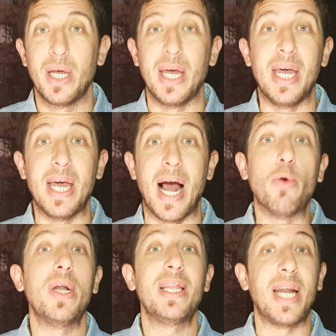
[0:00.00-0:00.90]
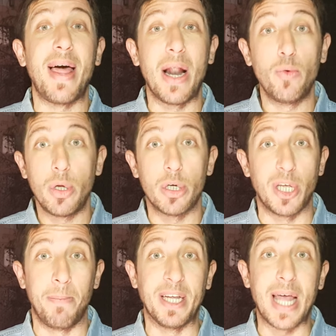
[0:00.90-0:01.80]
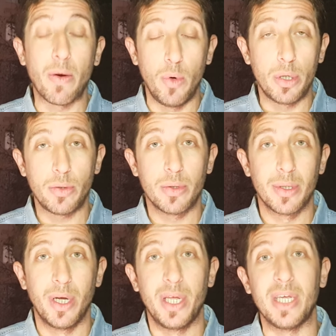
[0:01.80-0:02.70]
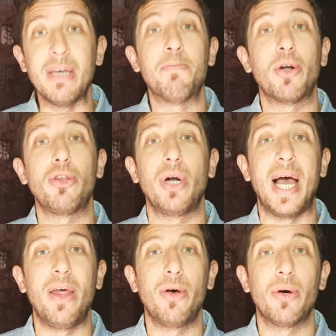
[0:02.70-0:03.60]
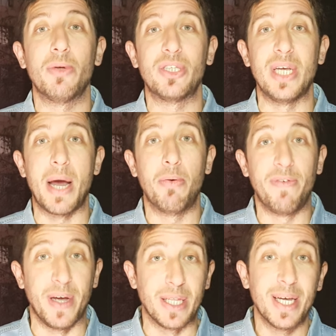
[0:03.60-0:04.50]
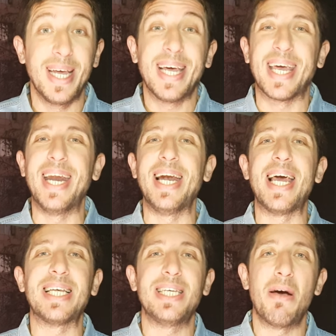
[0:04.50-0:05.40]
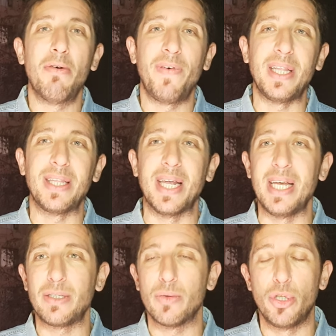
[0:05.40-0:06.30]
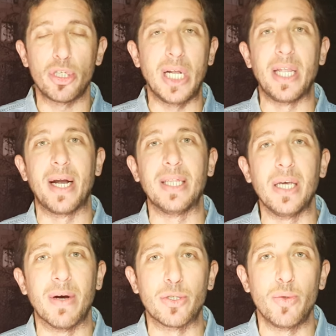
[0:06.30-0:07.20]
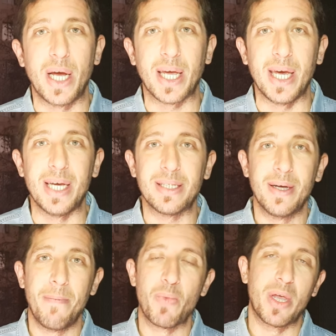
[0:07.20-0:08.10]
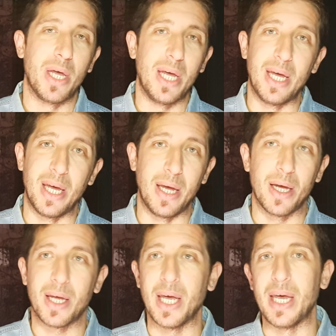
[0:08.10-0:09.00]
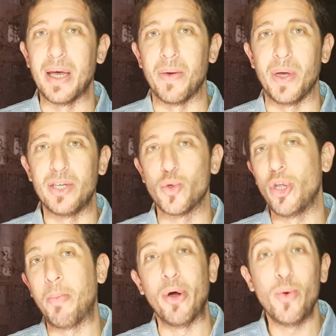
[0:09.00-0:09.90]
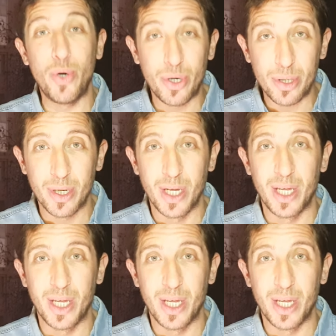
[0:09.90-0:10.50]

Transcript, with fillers: eh, alguna entrada a alguno de los espectáculos y por otro lado cenas buffet. Que en realidad la cena buffet tenés dos alternativas, una que es, eh, que es un 2 por 1